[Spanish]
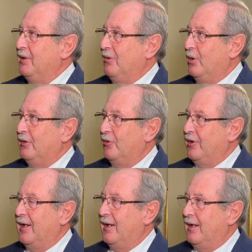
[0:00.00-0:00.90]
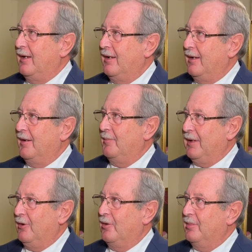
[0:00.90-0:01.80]
me encuentro ya
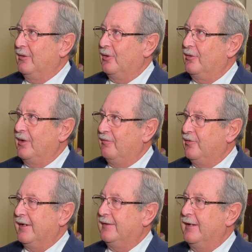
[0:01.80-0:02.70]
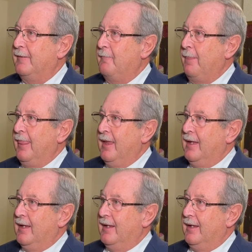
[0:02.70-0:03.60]
mejor, me estoy ya fuerte.
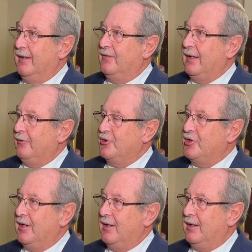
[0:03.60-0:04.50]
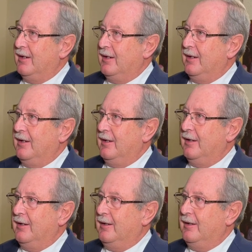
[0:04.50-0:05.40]
Esa noche
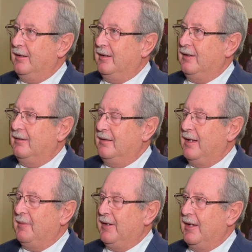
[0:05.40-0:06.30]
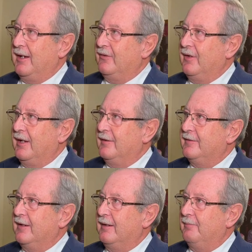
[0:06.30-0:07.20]
y la mañana
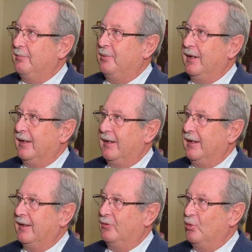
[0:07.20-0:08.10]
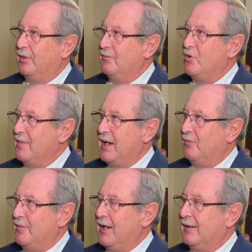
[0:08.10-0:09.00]
siguiente, pues estuve muy mal,
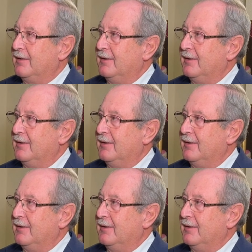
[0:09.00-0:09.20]
muy mal